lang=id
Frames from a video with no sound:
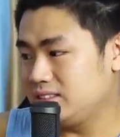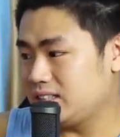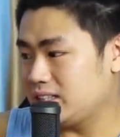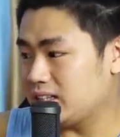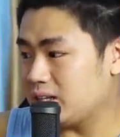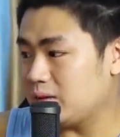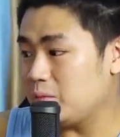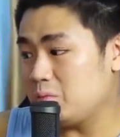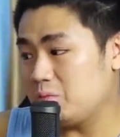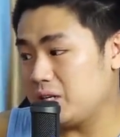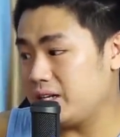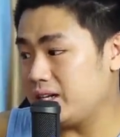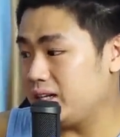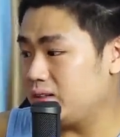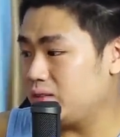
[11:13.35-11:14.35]
ternyata
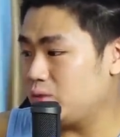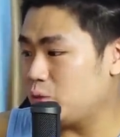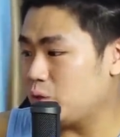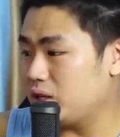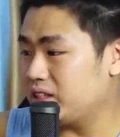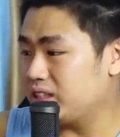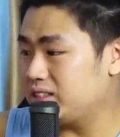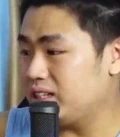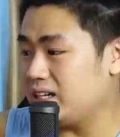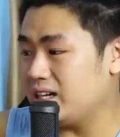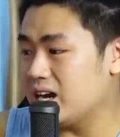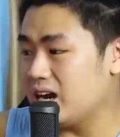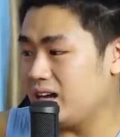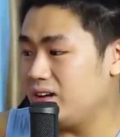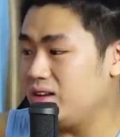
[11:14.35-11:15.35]
memberikan kualitas
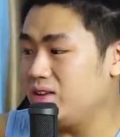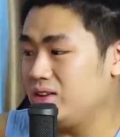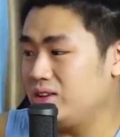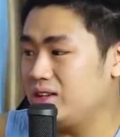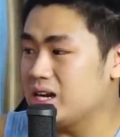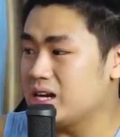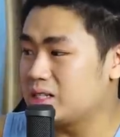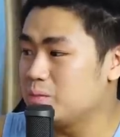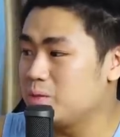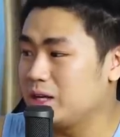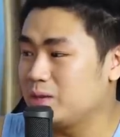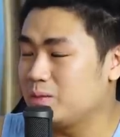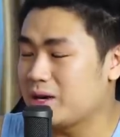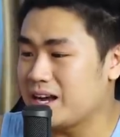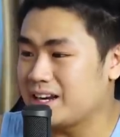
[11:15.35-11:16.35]
yang nggak nggak
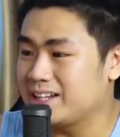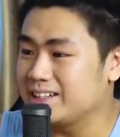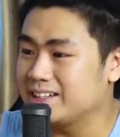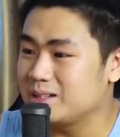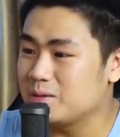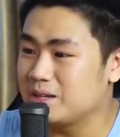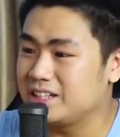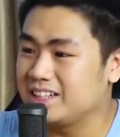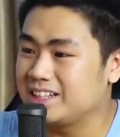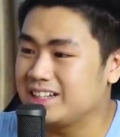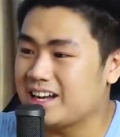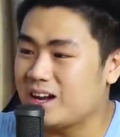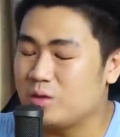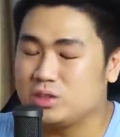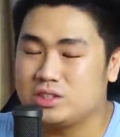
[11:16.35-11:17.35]
sebegitu menarik ya
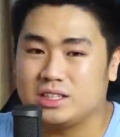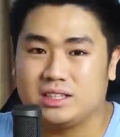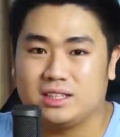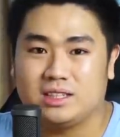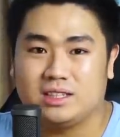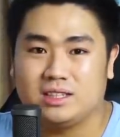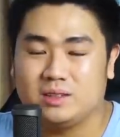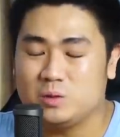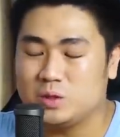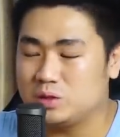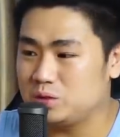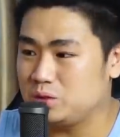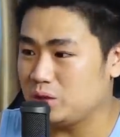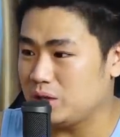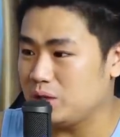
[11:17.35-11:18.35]
dibandingin AOC
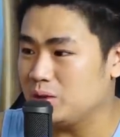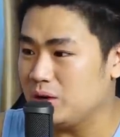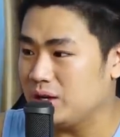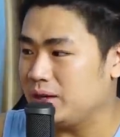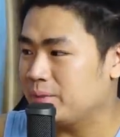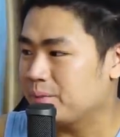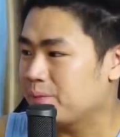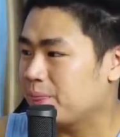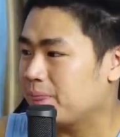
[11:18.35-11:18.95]
27G2 ya